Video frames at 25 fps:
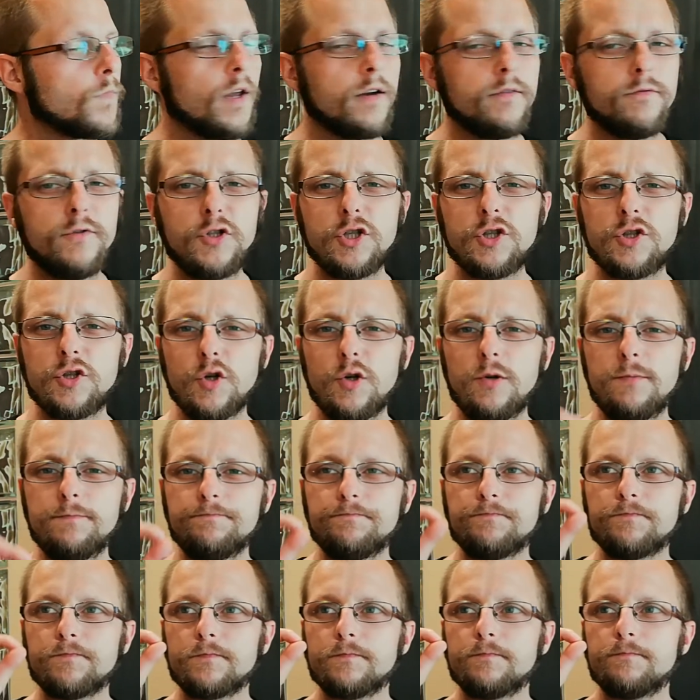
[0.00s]
Wiecie co?
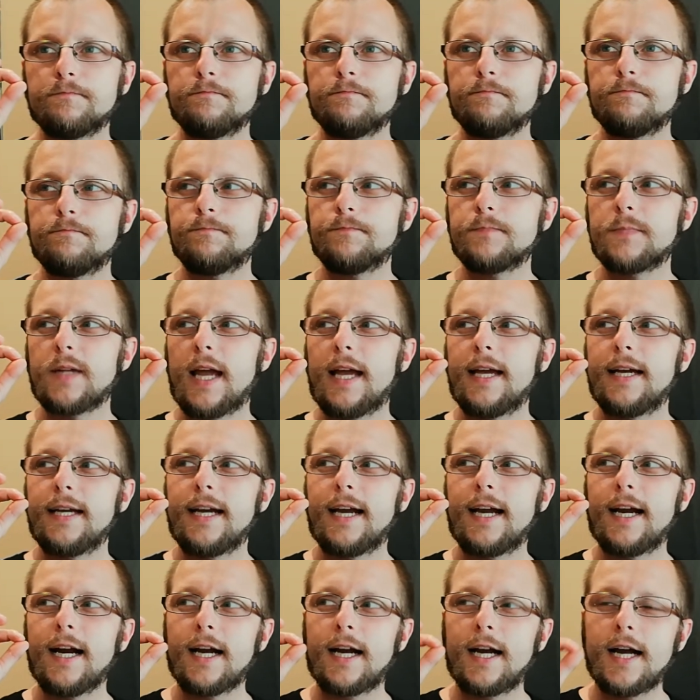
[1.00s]
Mm,
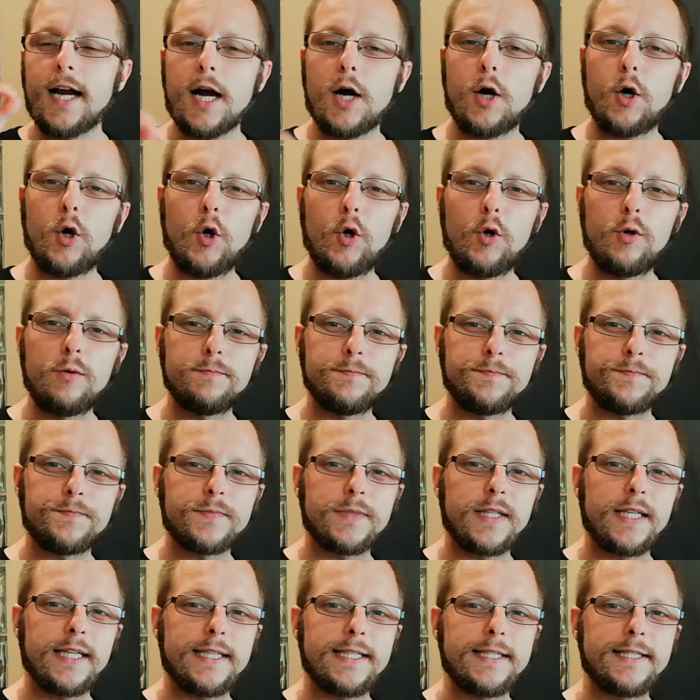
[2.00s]
kakao
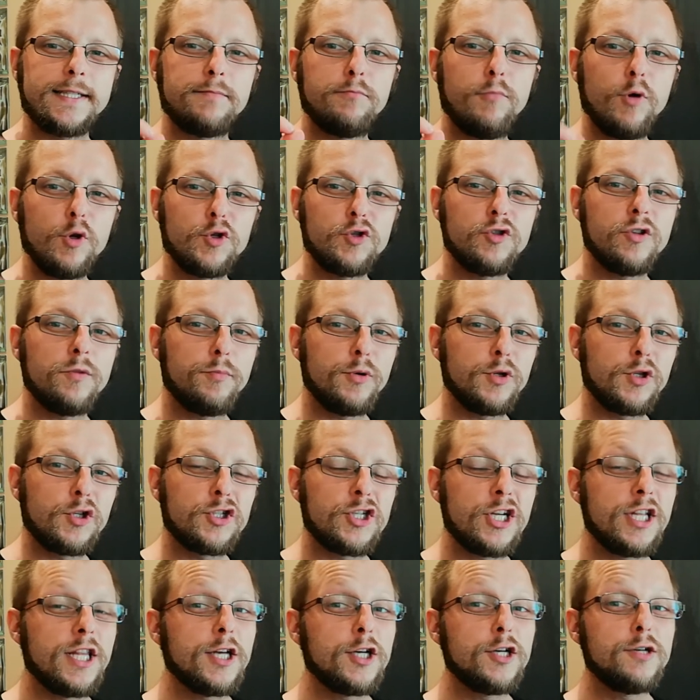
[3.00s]
z mocno
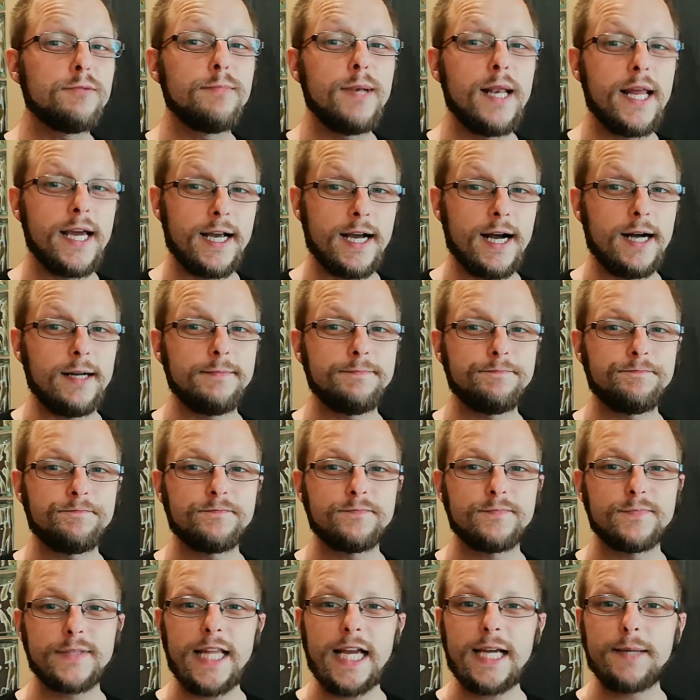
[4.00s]
podgrzanego mleka.
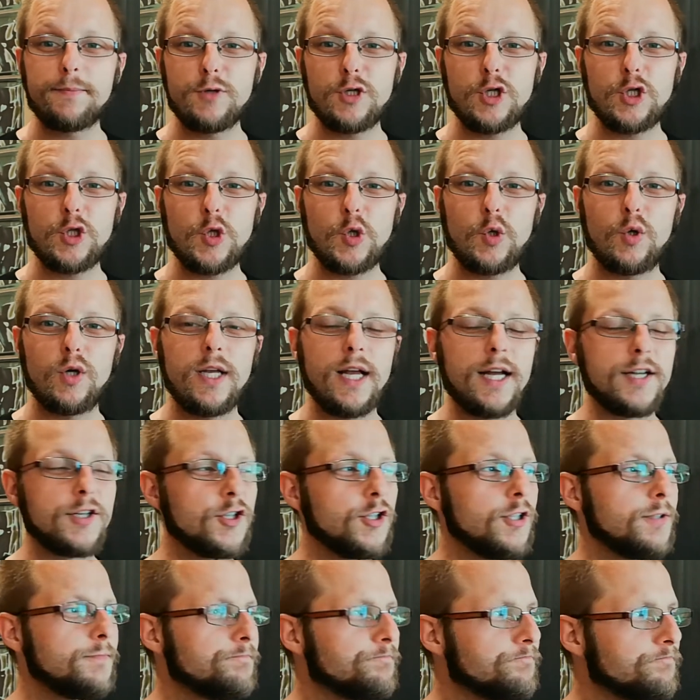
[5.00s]
Tak mi się to
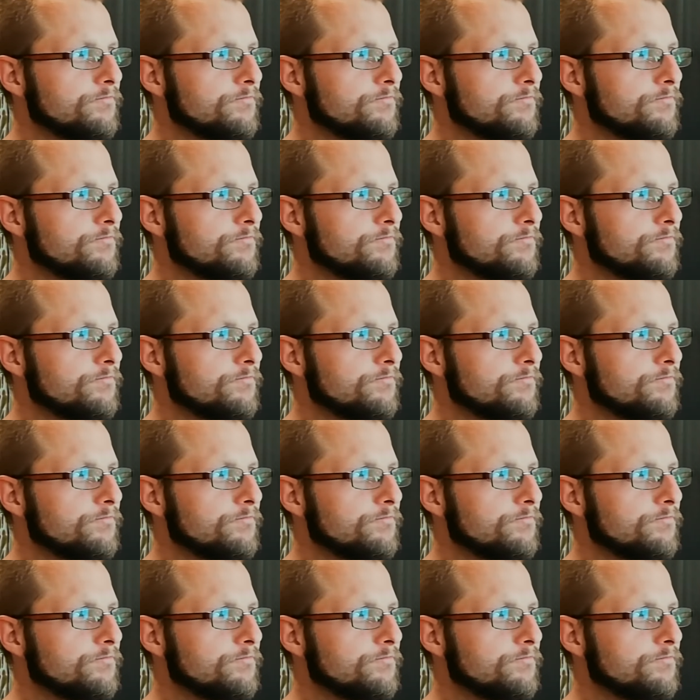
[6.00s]
kojarzy.